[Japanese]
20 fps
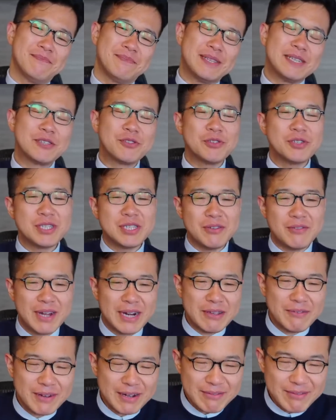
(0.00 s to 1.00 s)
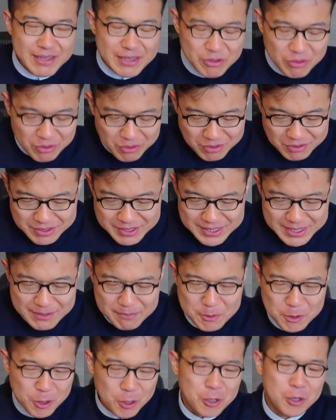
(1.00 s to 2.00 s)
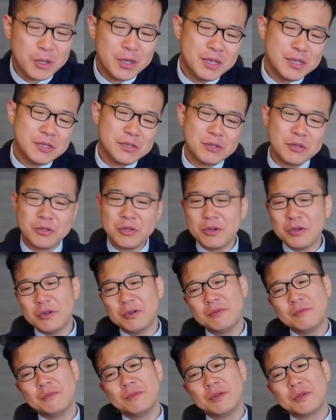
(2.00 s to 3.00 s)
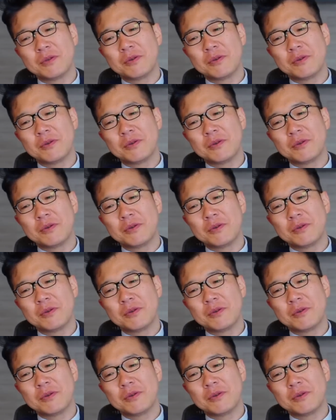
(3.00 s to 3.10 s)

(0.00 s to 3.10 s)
で、そして我々はどうしても、その、